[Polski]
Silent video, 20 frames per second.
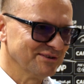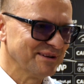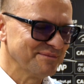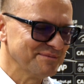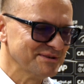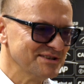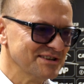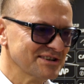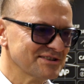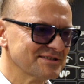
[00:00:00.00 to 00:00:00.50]
Ona
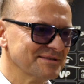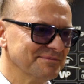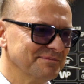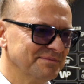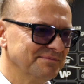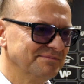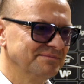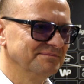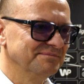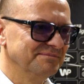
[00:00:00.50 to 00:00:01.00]
będzie jeszcze
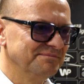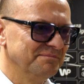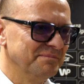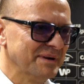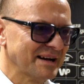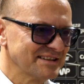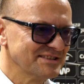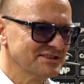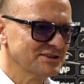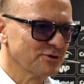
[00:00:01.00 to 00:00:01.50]

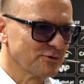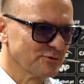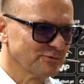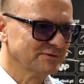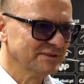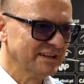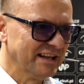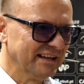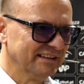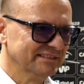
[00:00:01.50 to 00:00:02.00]
bardziej
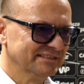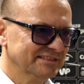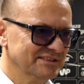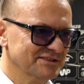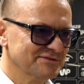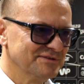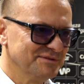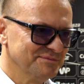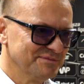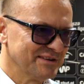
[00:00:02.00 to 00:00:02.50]
równa
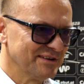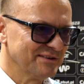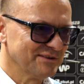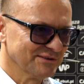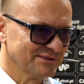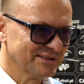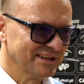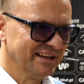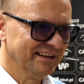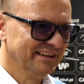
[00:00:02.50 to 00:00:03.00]
niż w tym
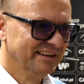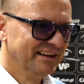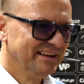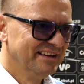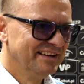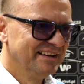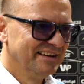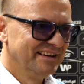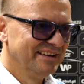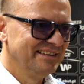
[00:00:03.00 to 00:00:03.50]
sezonie
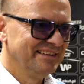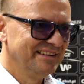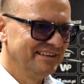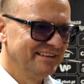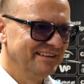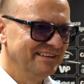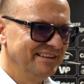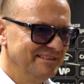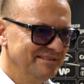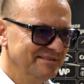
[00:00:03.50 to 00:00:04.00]

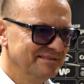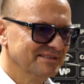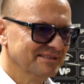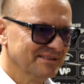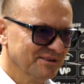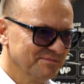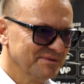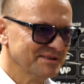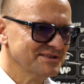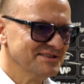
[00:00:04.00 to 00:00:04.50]
e, i
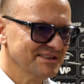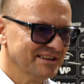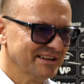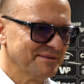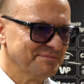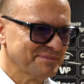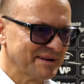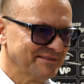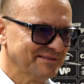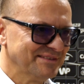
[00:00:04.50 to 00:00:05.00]
to będzie
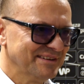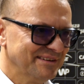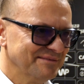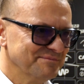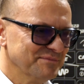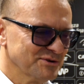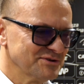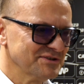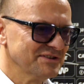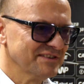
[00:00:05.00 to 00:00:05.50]
naprawdę
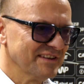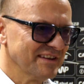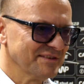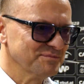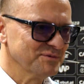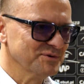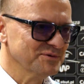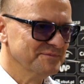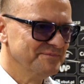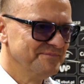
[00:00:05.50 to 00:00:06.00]
mocny
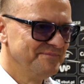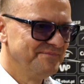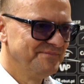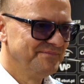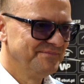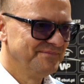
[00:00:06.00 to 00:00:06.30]
zespół.